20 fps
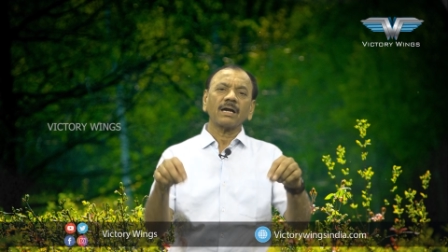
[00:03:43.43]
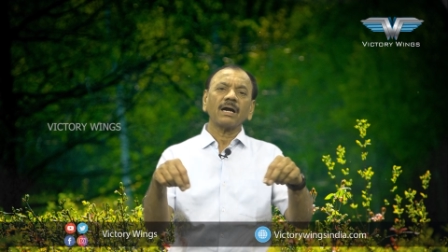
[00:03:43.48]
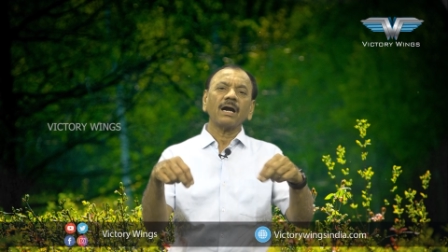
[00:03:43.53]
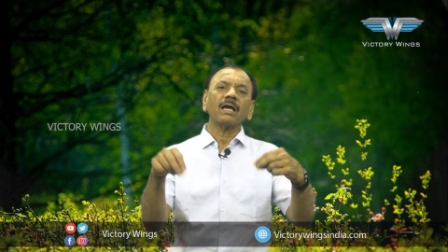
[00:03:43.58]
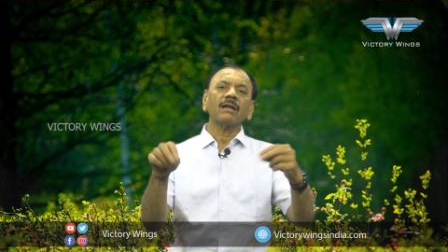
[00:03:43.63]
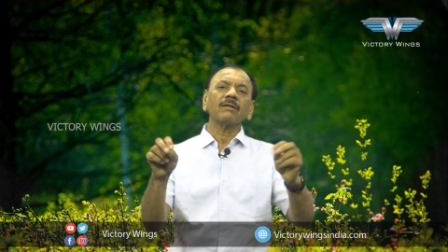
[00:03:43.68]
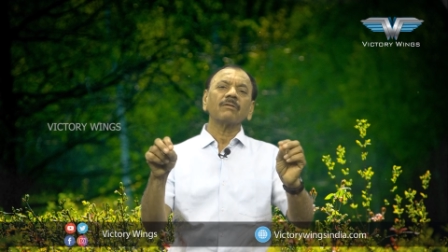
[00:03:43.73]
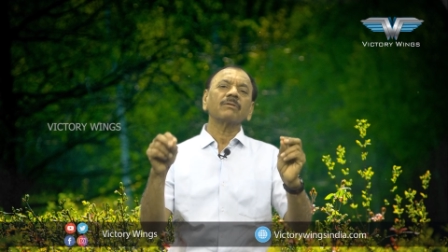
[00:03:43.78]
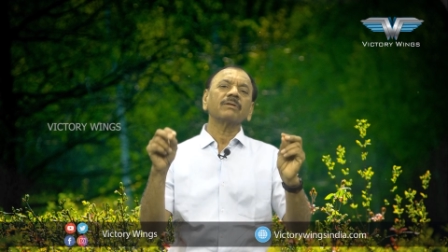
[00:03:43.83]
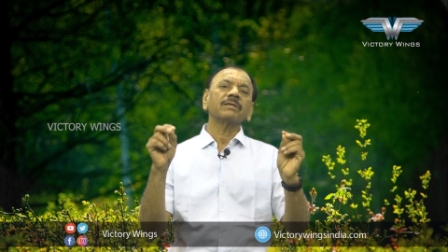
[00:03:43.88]

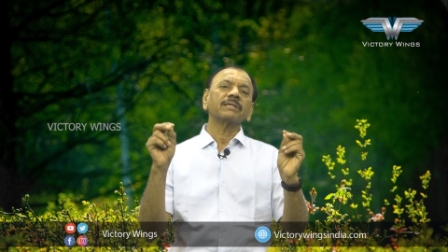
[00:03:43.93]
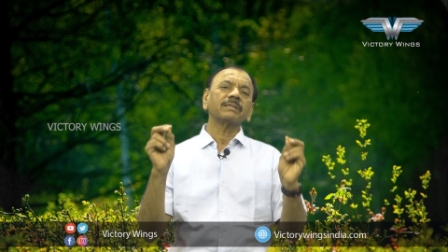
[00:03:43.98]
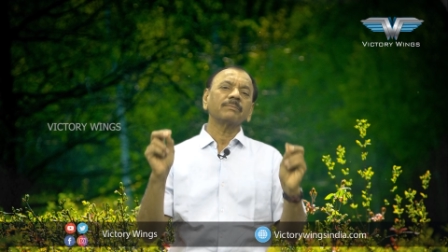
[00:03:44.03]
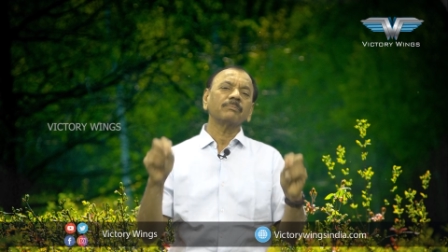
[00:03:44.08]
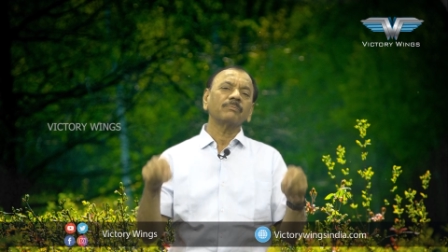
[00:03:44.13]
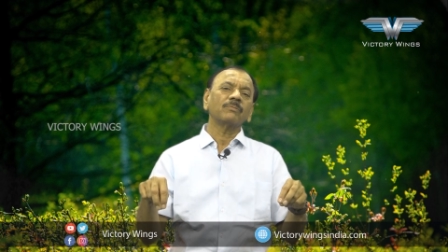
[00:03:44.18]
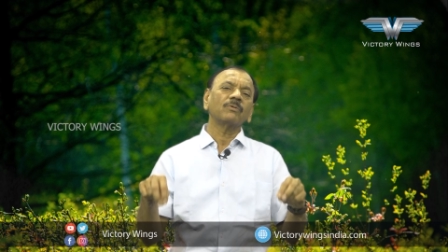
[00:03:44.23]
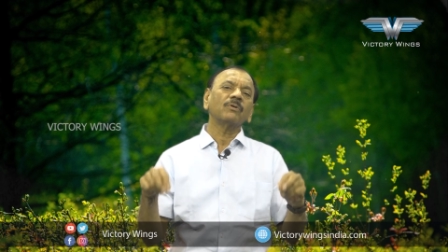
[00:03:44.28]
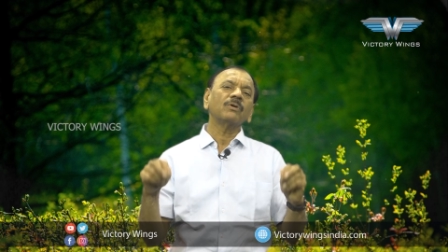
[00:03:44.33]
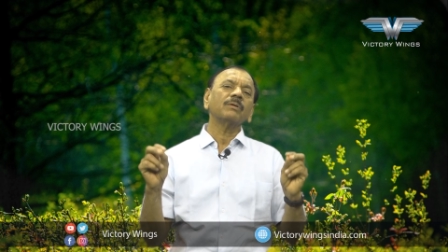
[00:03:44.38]
కాలువలో ఈ
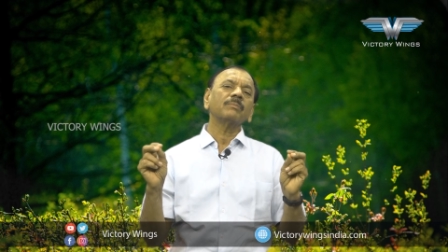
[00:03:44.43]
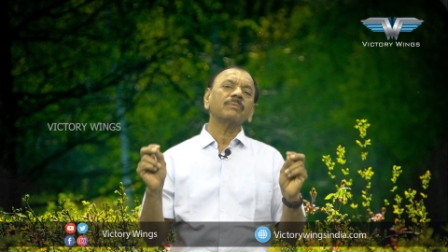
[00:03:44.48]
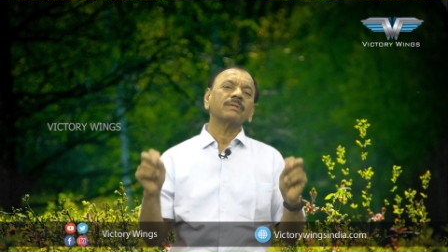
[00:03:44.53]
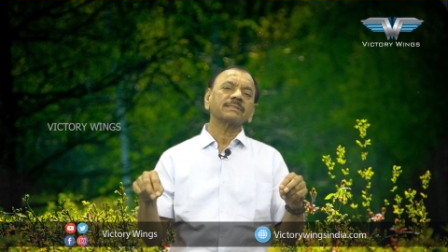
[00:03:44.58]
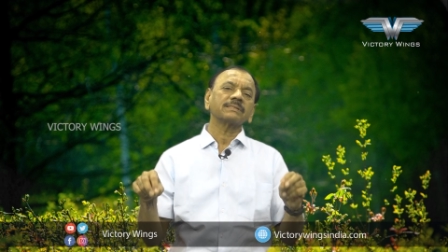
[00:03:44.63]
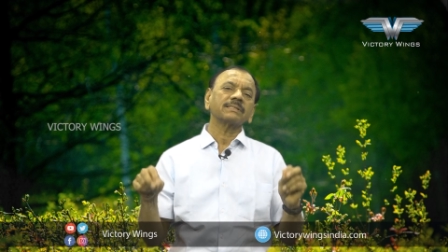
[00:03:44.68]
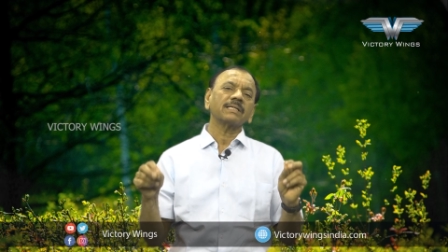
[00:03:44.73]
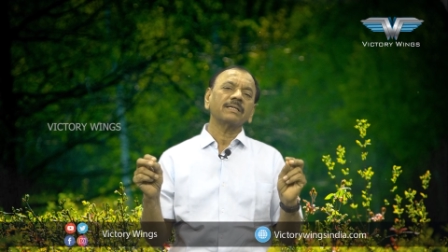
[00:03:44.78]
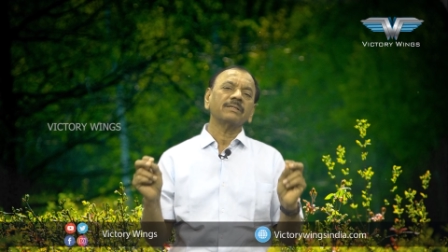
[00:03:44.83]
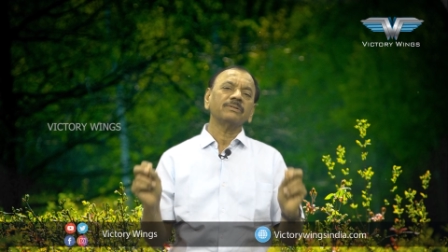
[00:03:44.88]
గోను
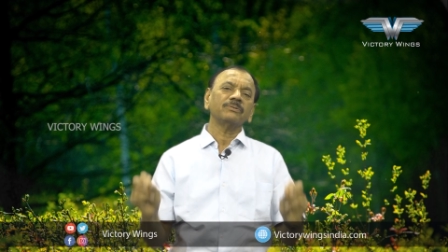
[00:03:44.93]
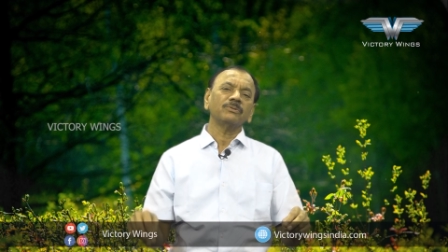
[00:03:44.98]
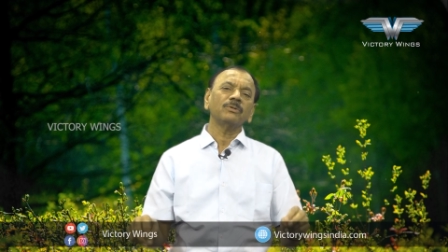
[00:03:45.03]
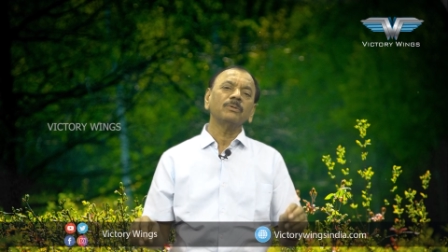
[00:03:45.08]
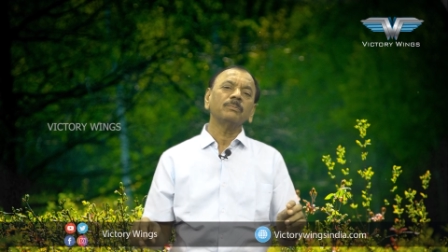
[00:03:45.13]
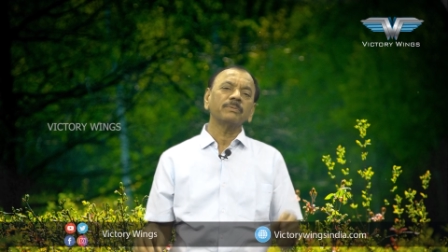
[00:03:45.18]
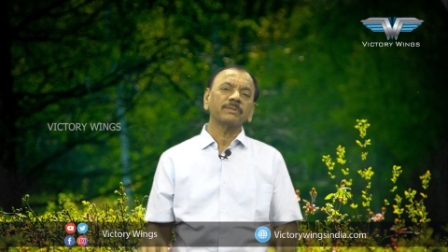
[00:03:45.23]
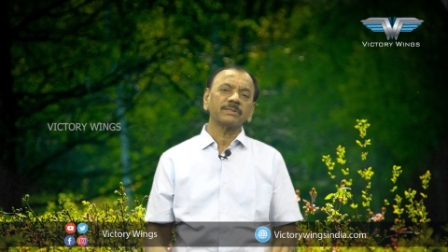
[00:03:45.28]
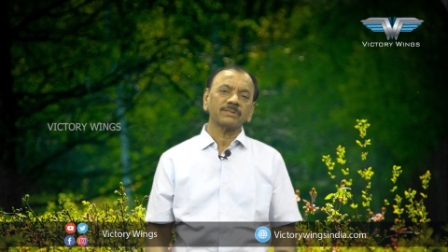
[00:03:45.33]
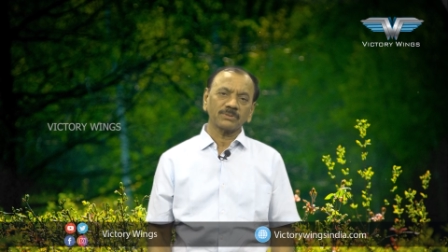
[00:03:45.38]
బస్తాన్ని
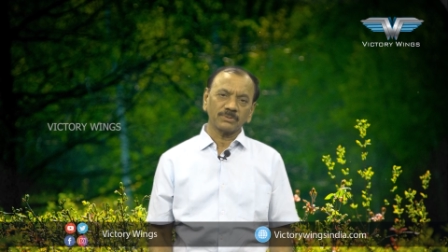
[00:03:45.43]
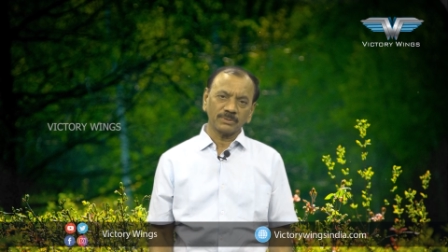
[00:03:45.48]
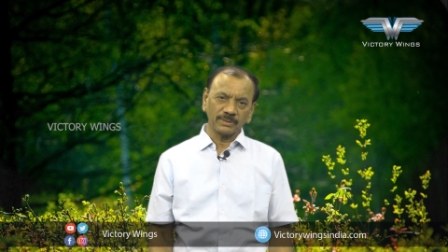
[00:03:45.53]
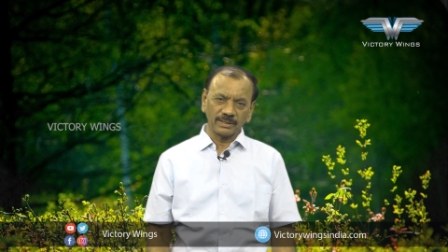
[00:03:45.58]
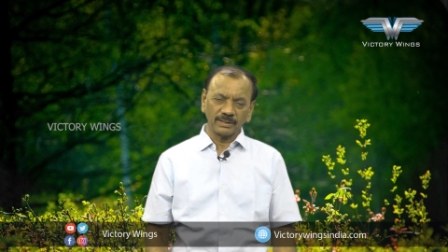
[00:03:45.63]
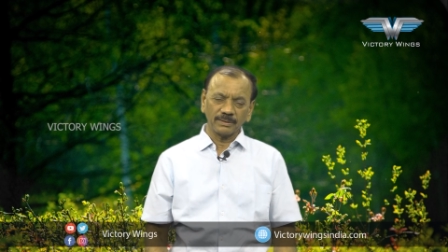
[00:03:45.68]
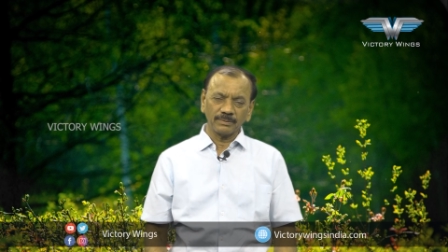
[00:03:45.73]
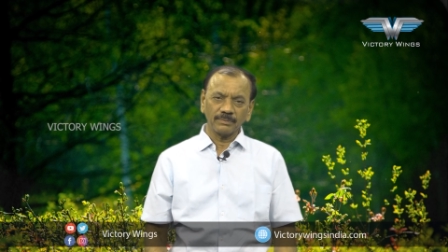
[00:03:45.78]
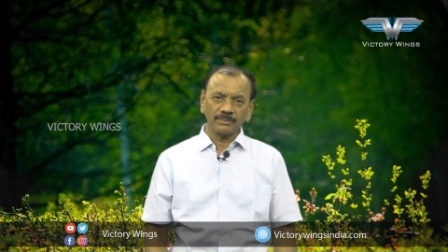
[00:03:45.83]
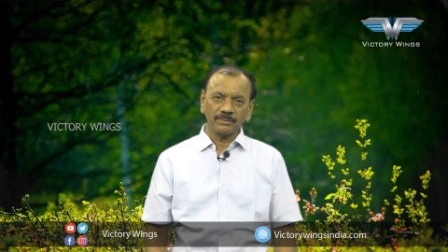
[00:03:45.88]
దులిపేసుకుని